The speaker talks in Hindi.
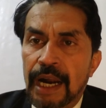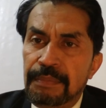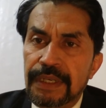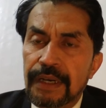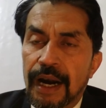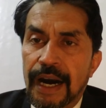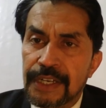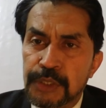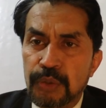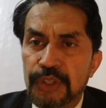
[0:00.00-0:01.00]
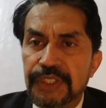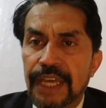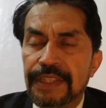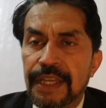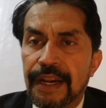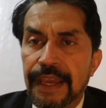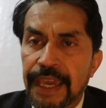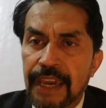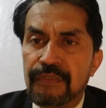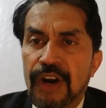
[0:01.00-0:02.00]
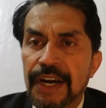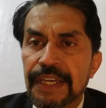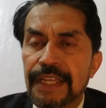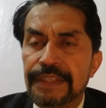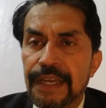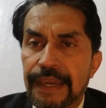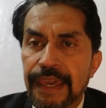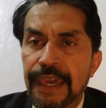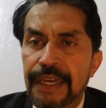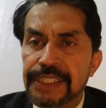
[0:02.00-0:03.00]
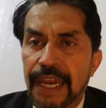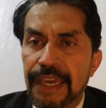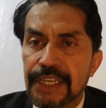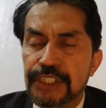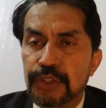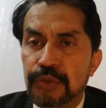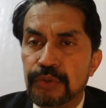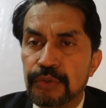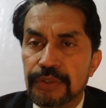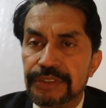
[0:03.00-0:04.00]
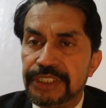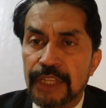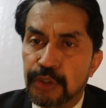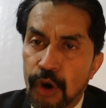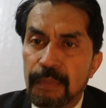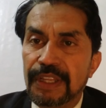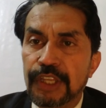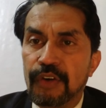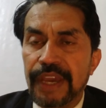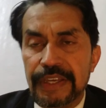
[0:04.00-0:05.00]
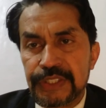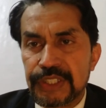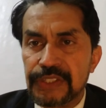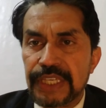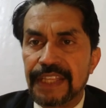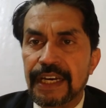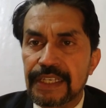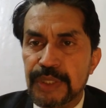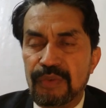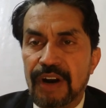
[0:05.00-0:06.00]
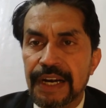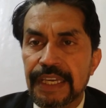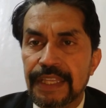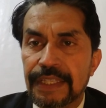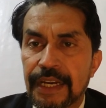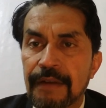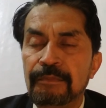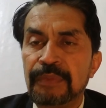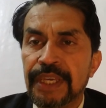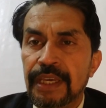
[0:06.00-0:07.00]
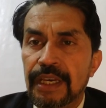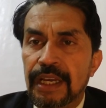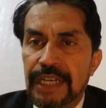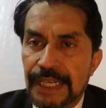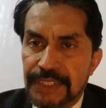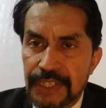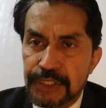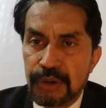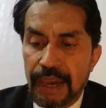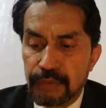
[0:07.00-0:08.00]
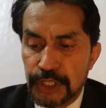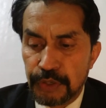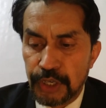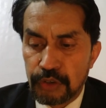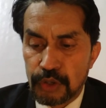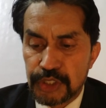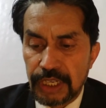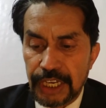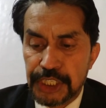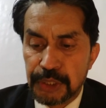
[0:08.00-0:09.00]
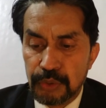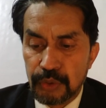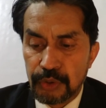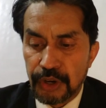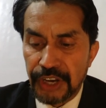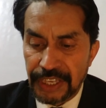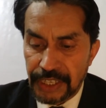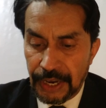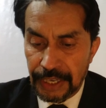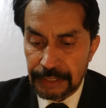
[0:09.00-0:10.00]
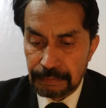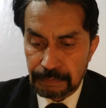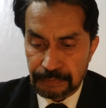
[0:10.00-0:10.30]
अब हर सूरत के अंदर एक वार्ड के अंदर एक या एक से या दो बंदे होंगे इससे ज़्यादा किसी वार्ड के अंदर लाइसेंस जो है वो यूनियन काउंसिल इशू नहीं करेगी